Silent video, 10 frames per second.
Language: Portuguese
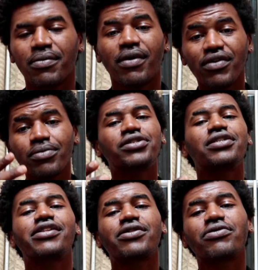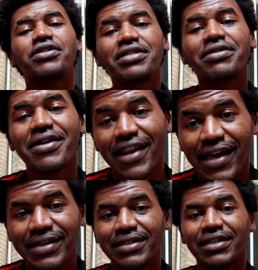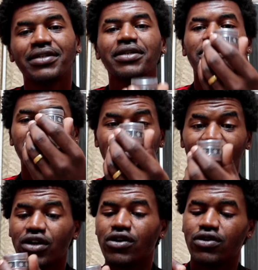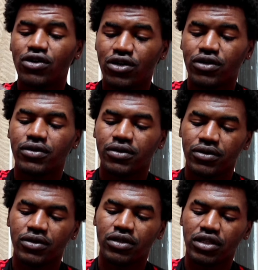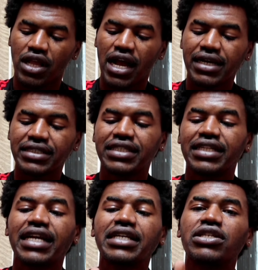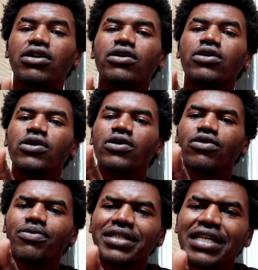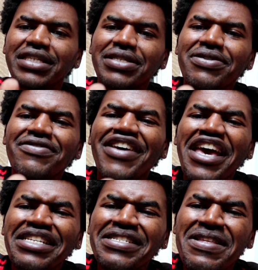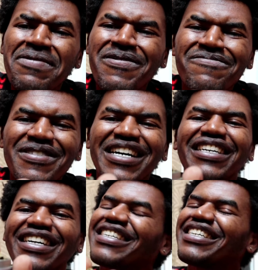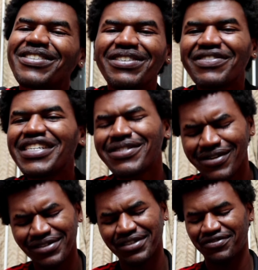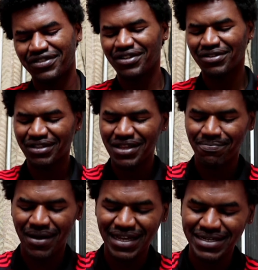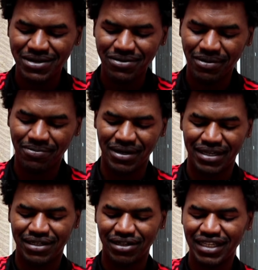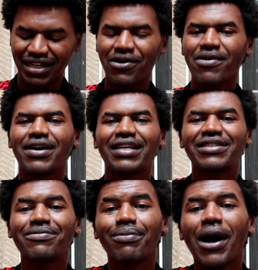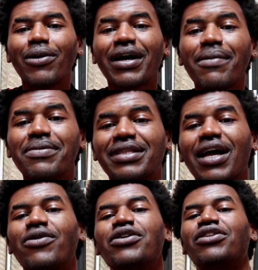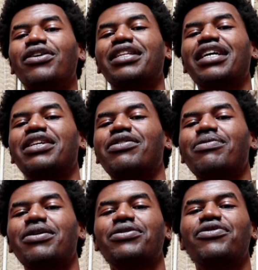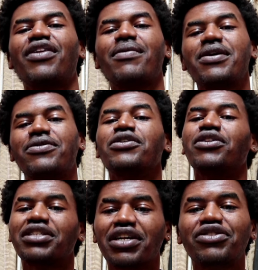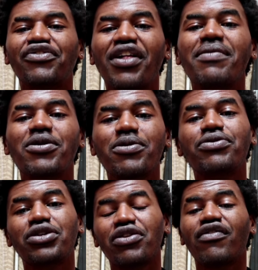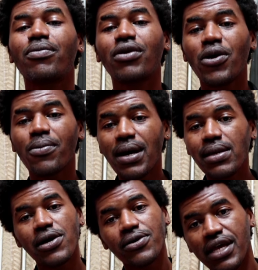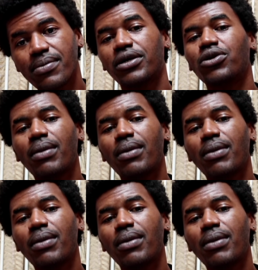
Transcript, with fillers: Mas vamos direto ao que interessa. Você vai, ó, ó. A ganja já tá aqui, ó. Pisadinho do verde, né, papai? Aqui é só verdão, filho. Eu não tem paia não, papai. Ele é como? É São Paulo, capital. Nós tá aqui com o bagulho do Flamengo. Mas é de Flamengo porque não vai pular um balão, né, mano?